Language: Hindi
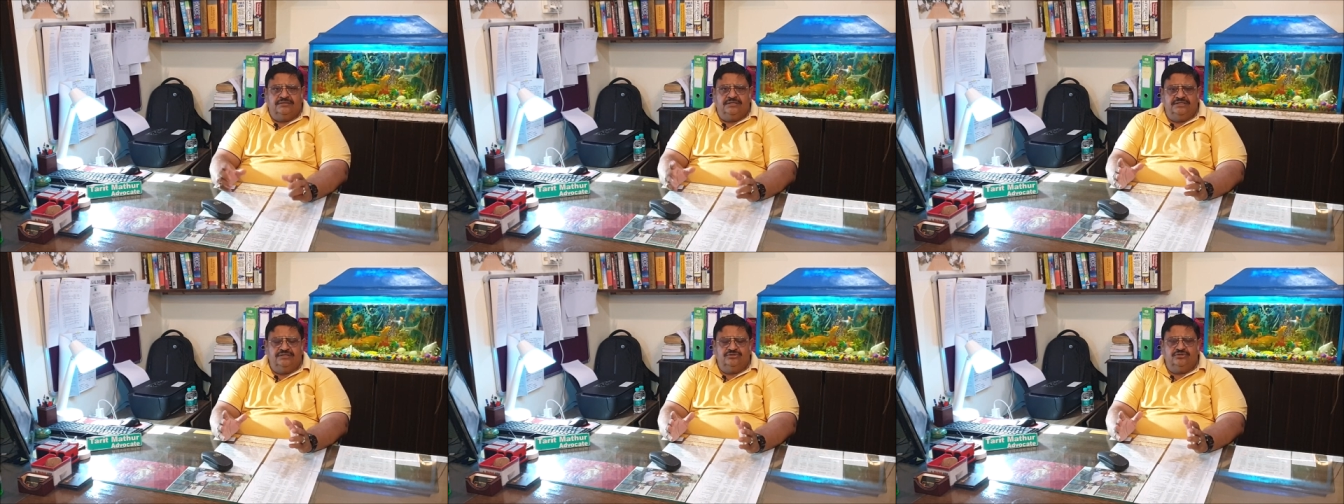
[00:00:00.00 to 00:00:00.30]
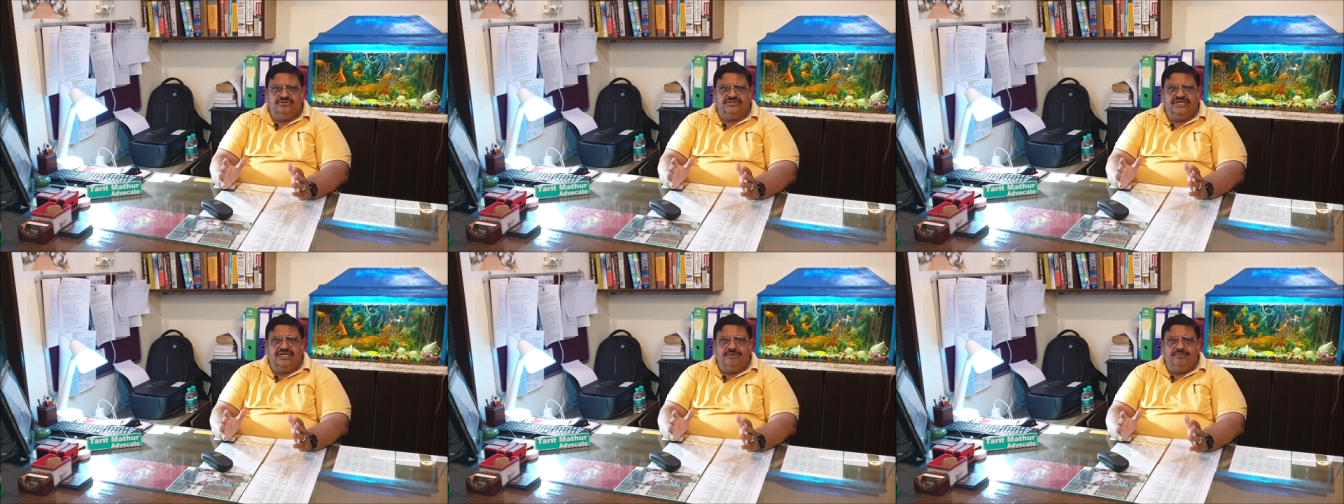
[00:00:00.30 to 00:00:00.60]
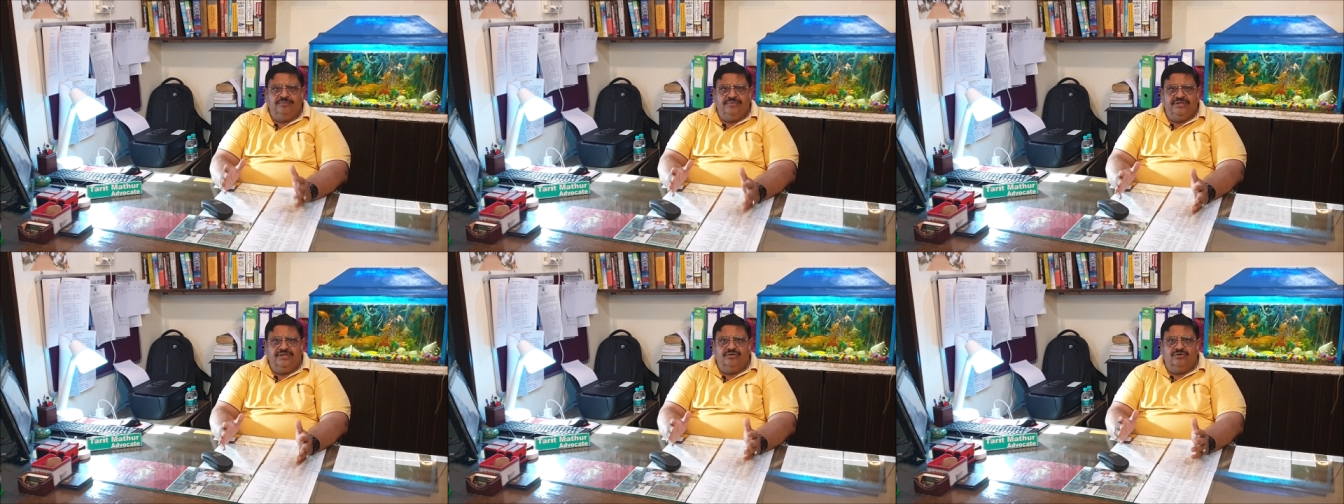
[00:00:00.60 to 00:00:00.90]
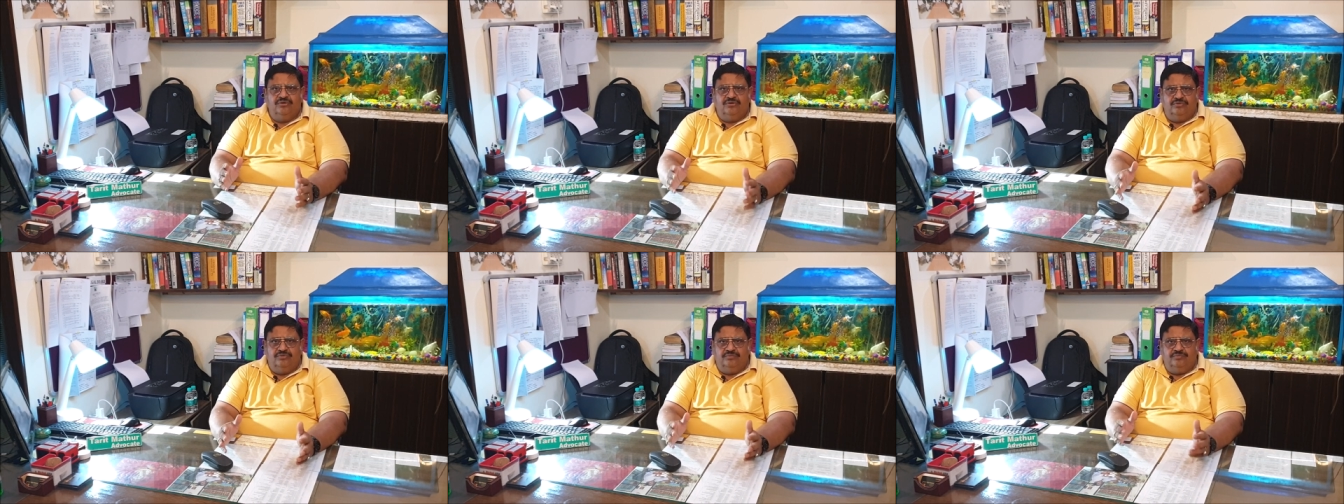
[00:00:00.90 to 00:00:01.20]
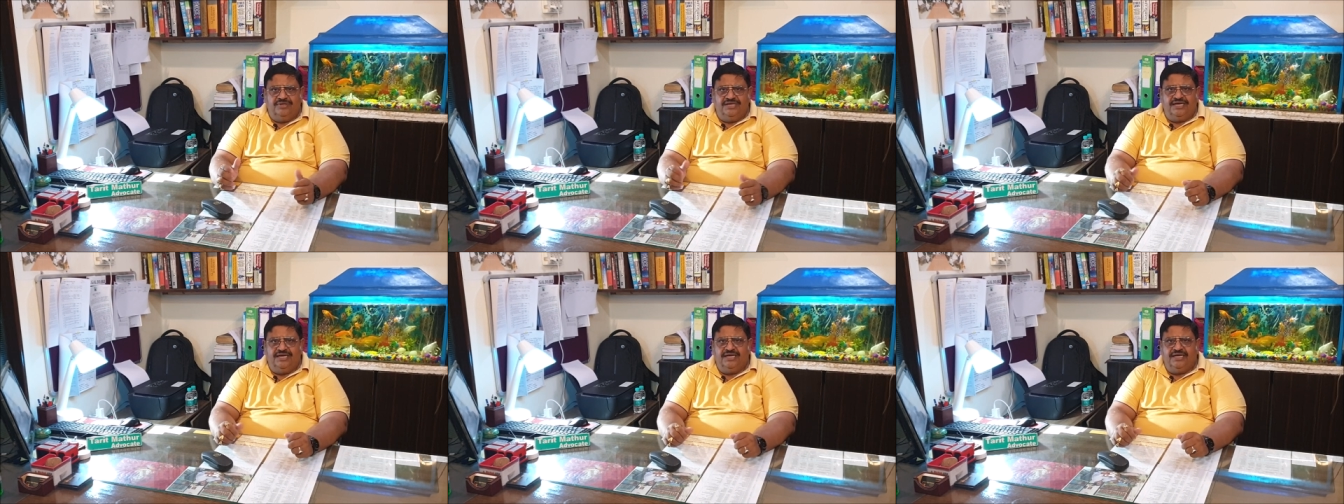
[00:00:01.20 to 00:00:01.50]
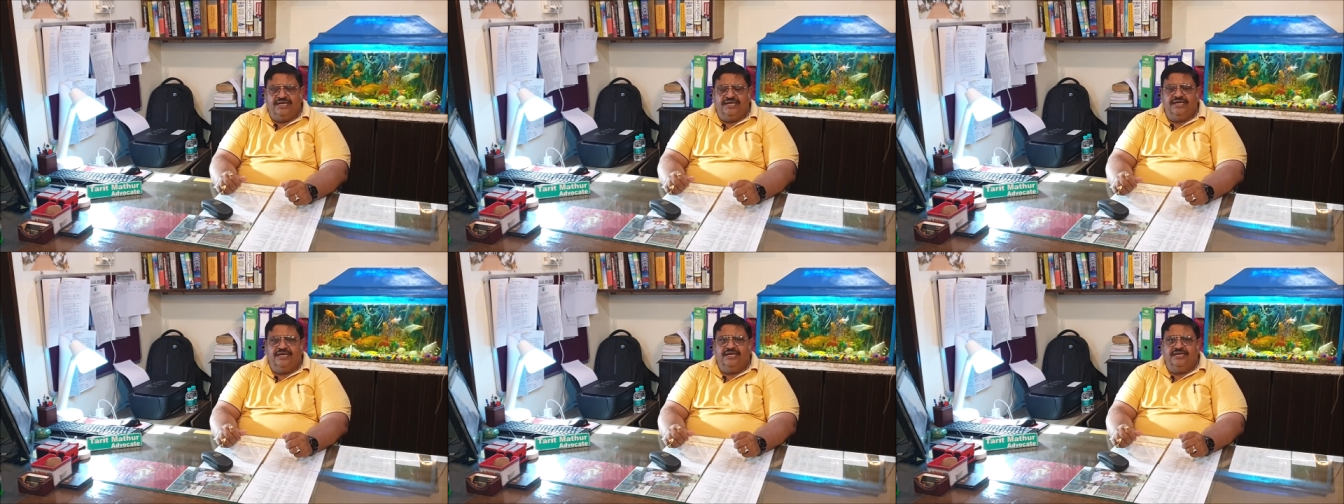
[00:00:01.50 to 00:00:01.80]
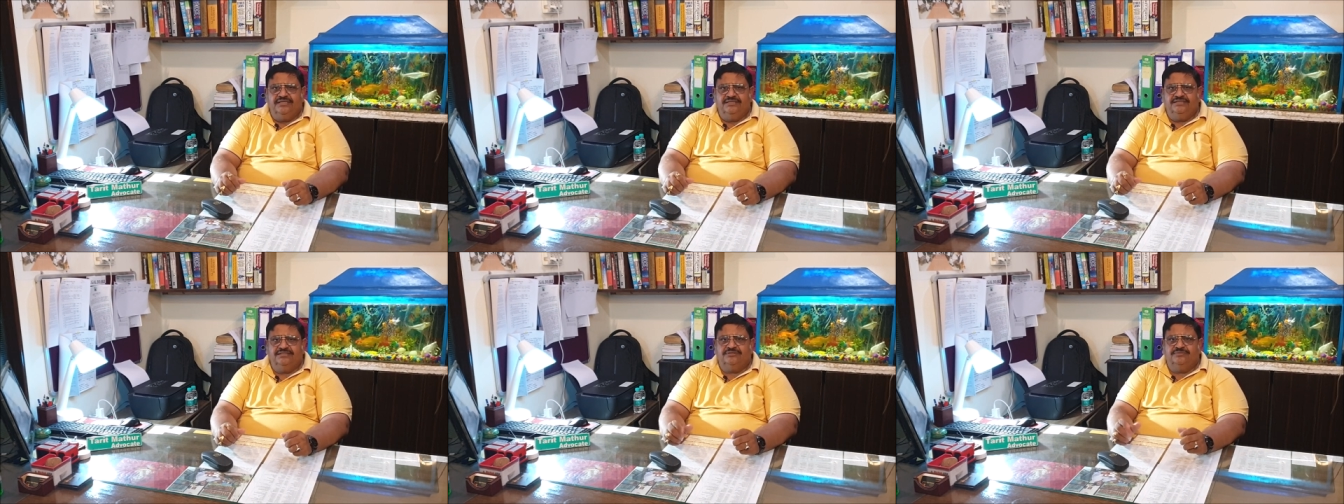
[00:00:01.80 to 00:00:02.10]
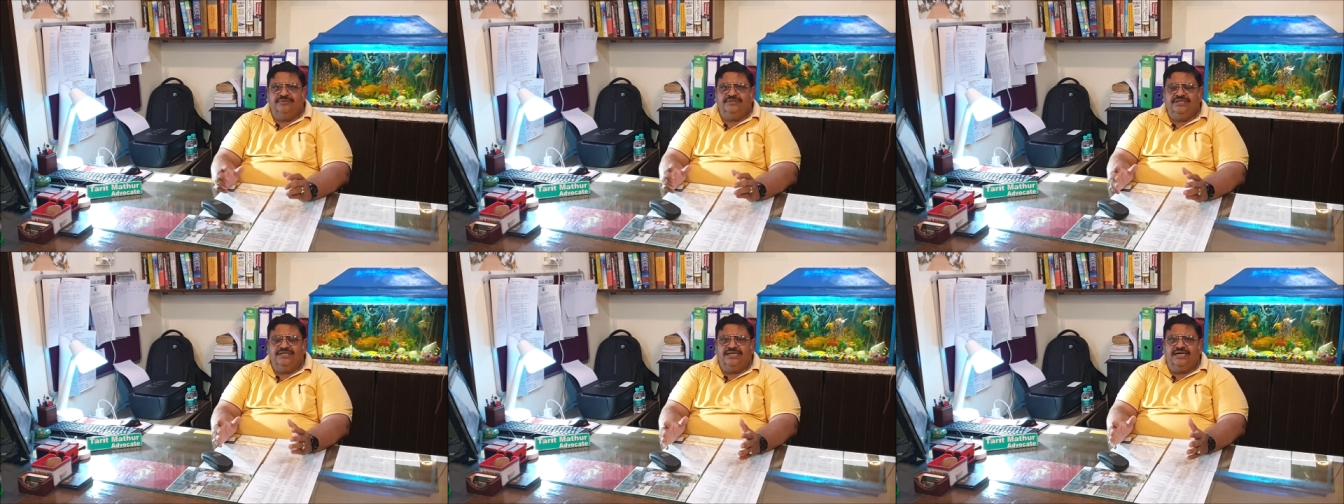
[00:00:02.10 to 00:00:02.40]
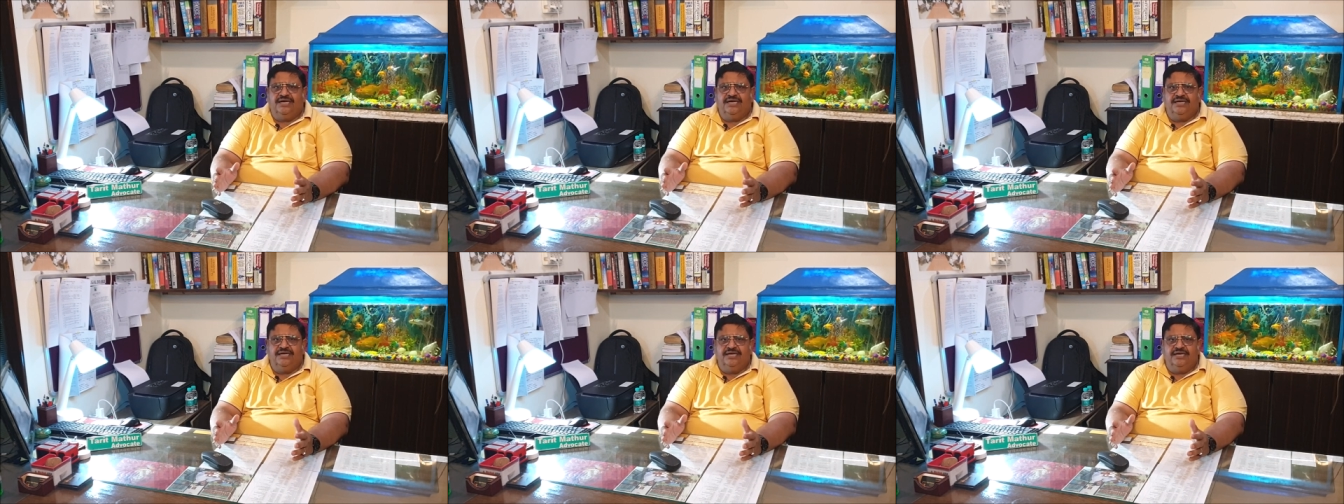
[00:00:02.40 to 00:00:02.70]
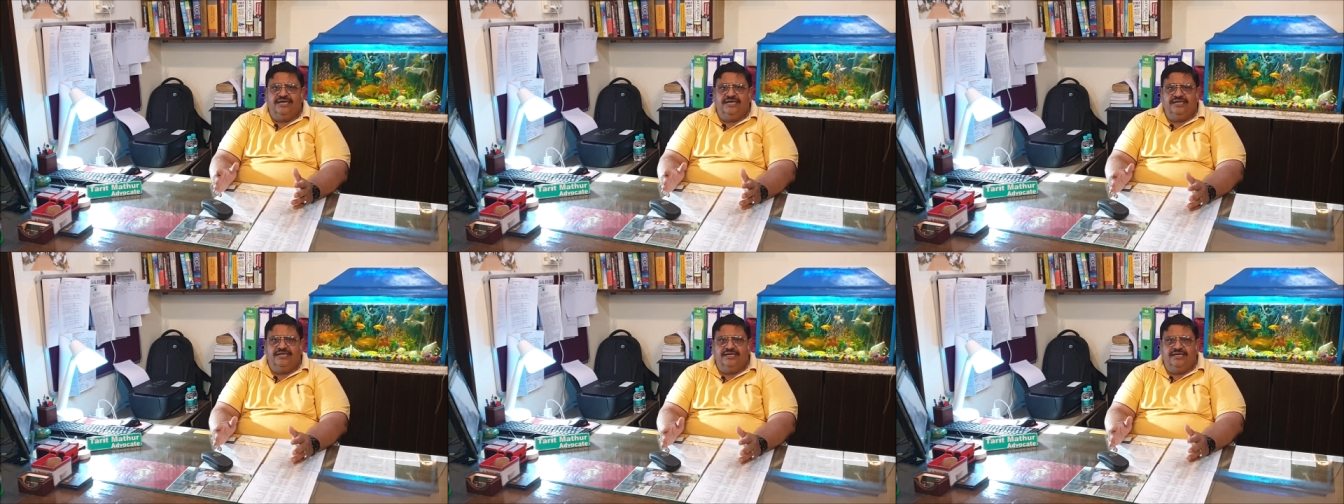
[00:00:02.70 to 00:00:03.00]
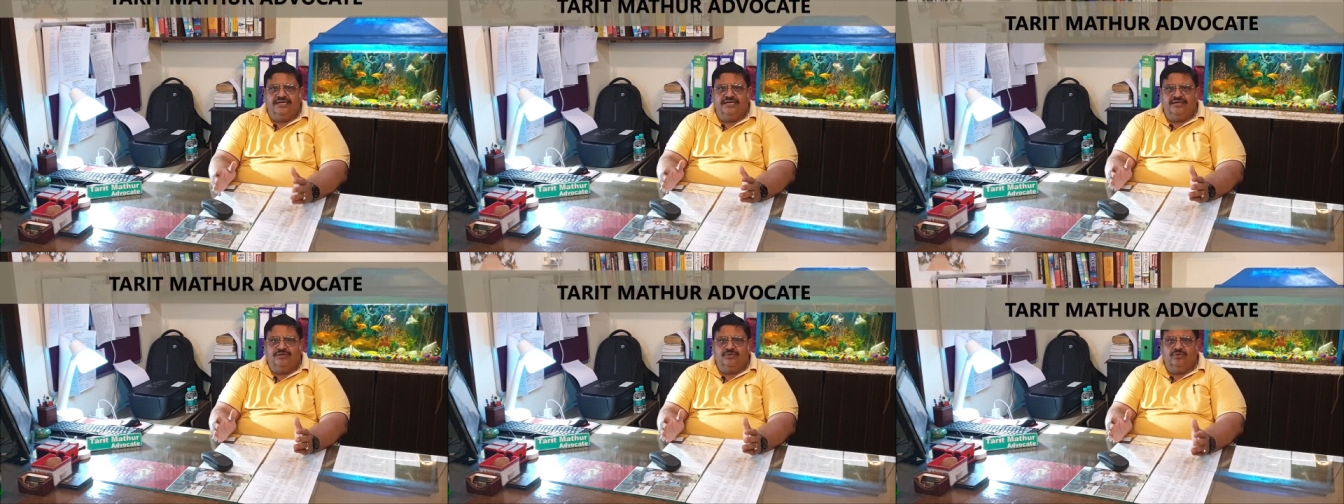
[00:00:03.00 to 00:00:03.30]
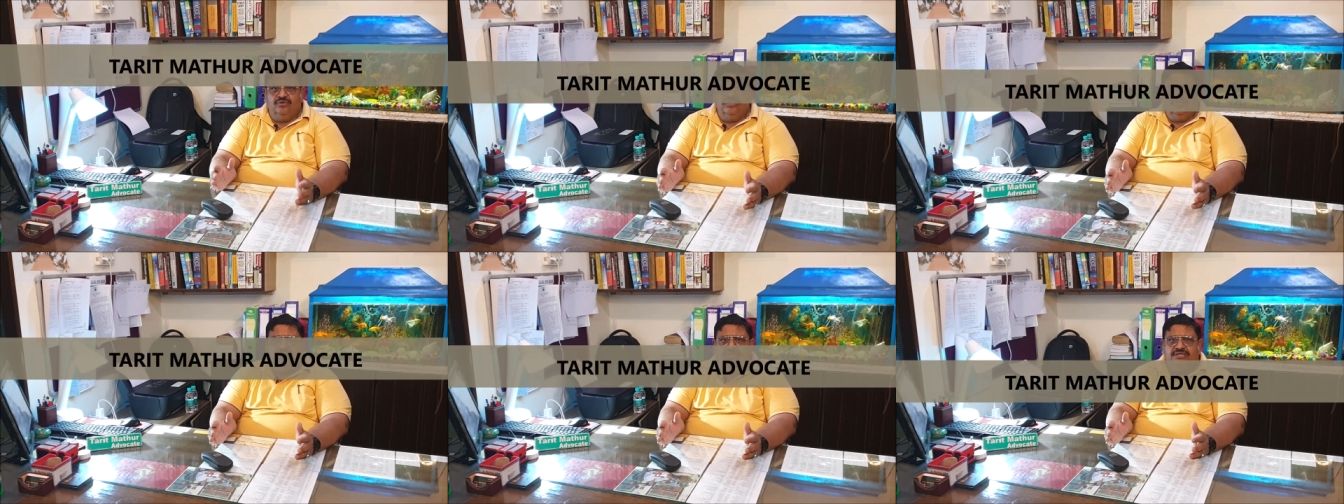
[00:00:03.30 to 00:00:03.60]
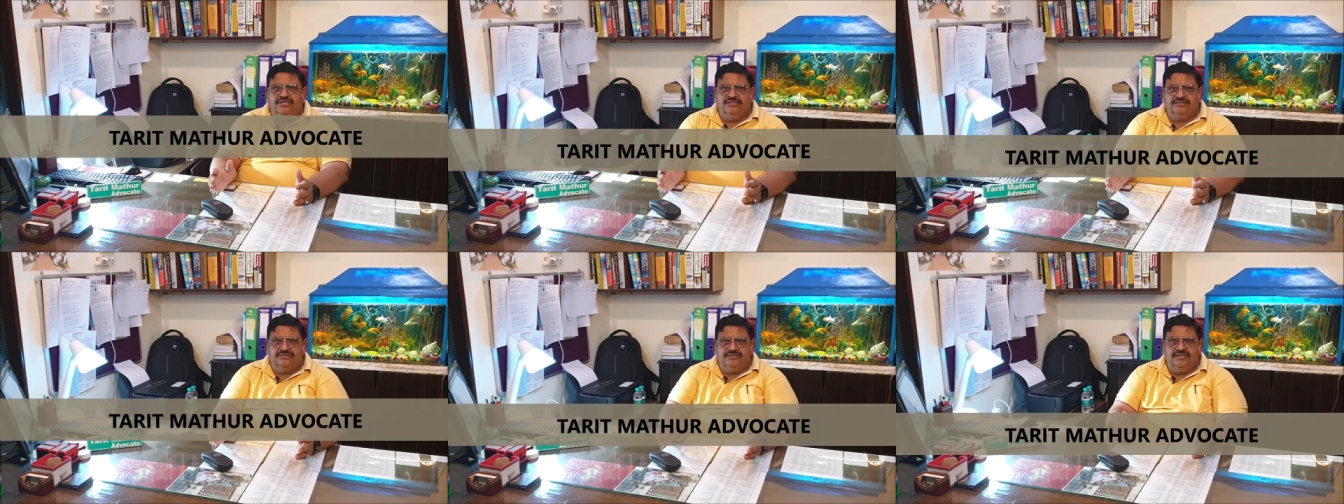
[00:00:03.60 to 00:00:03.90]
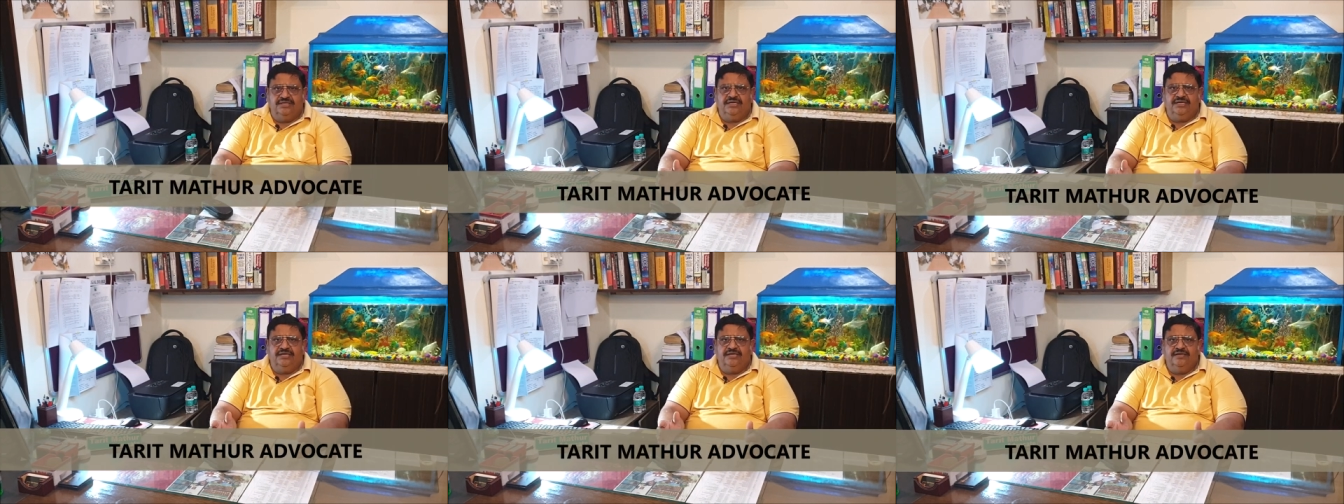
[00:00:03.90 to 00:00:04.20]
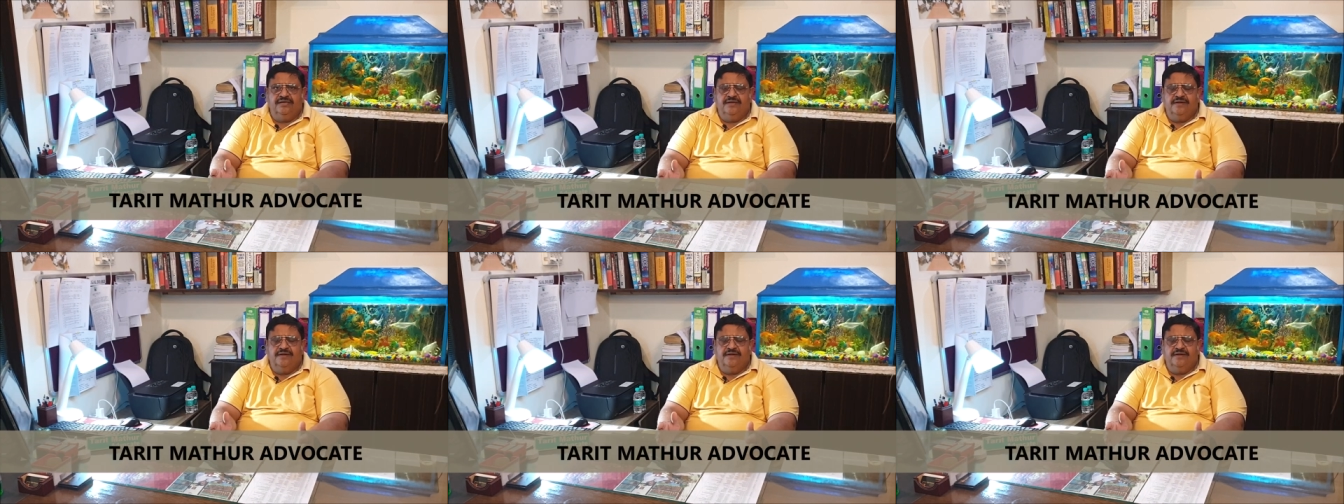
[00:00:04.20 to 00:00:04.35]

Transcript: 304 बी को बनाया गया जिसमें ये कहा गया कि अगर कोई स्त्री